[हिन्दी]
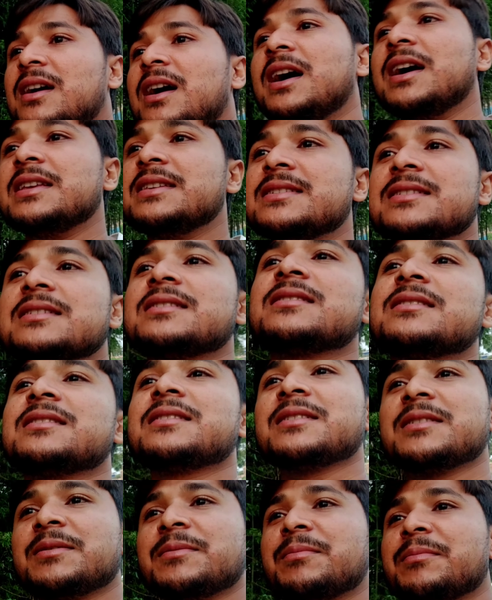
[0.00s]
गाइस
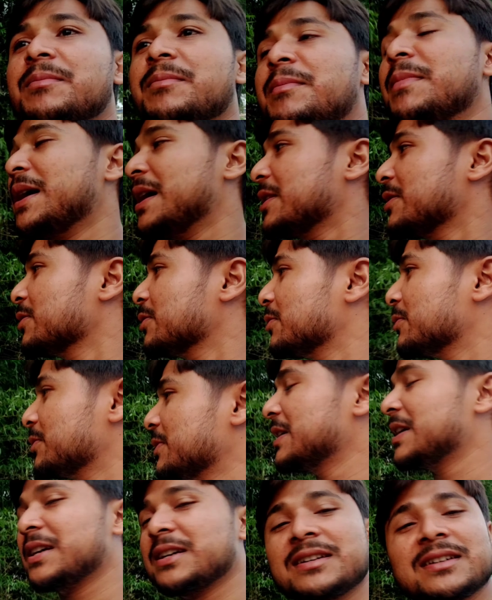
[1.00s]
मैं तो
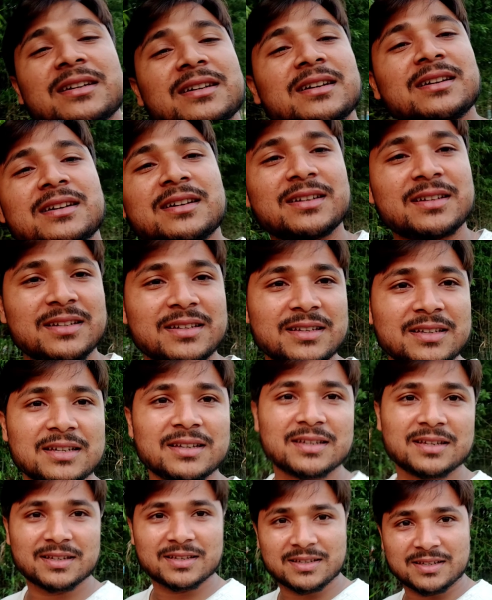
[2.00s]
हूँ एक
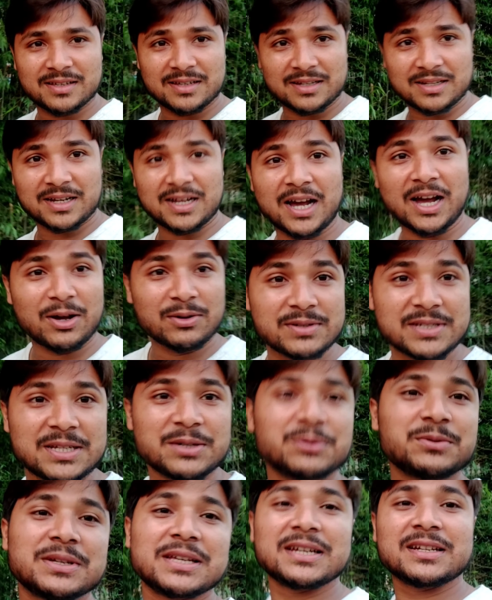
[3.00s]
गांव
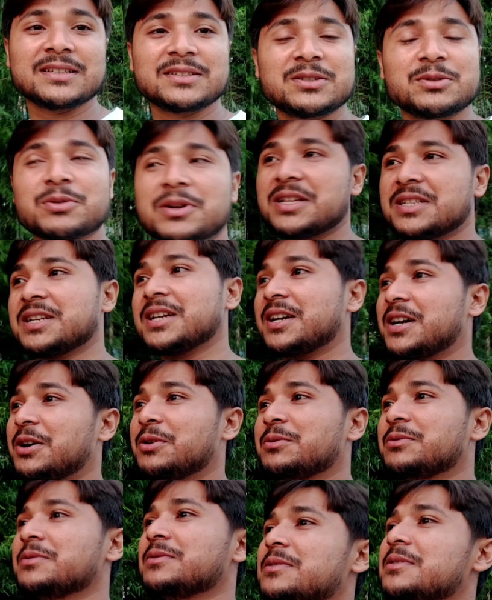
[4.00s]
से हूँ एक छोटा सा
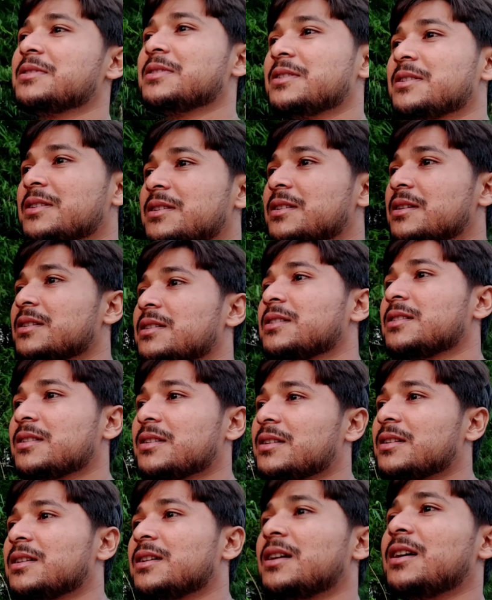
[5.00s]
गांव
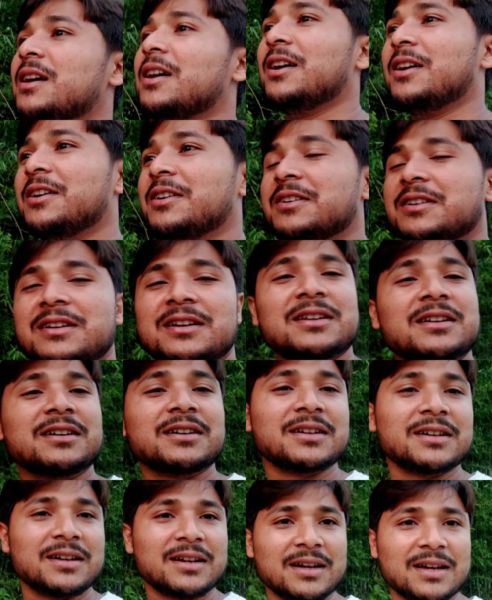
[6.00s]
और
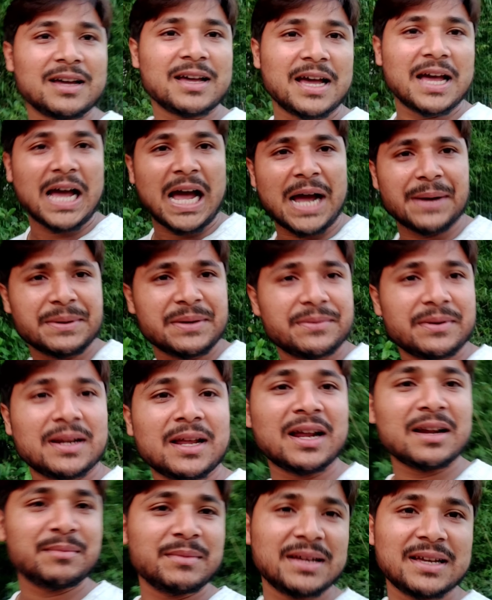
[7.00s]
अभी
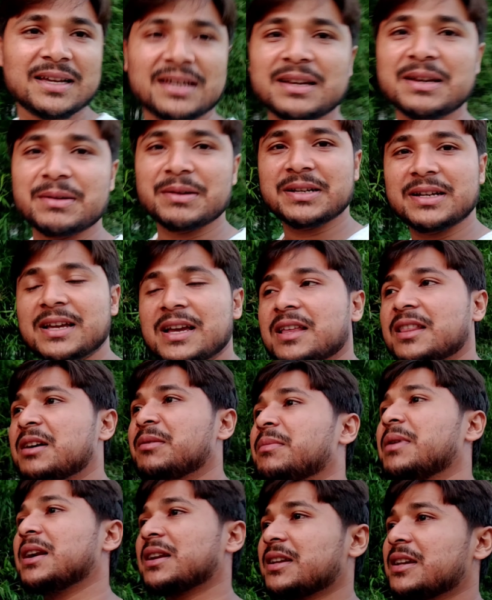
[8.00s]
फ़िलहाल मैं गया
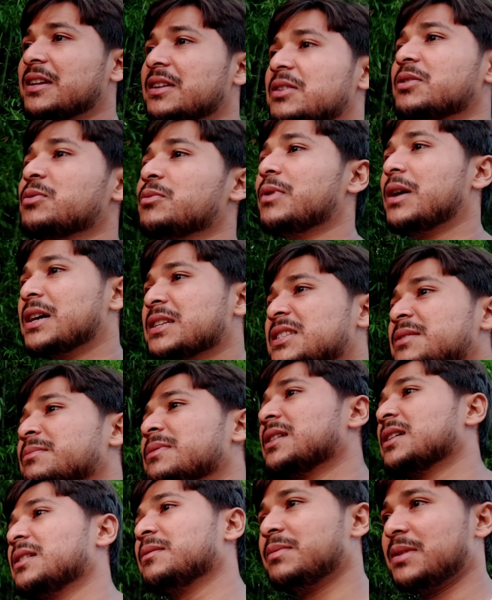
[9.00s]
था मार्केट वहाँ से
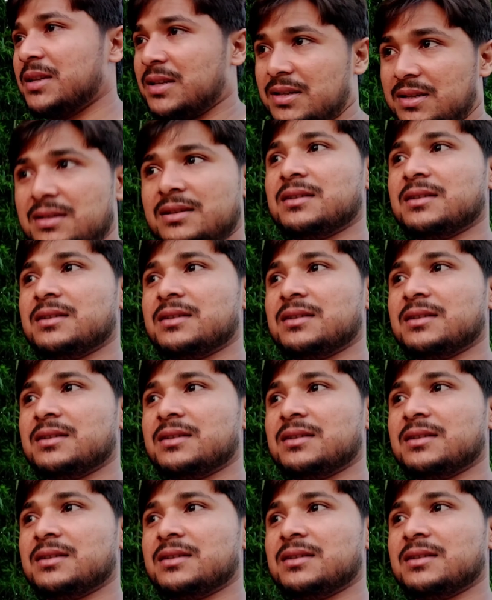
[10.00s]
मैं अभी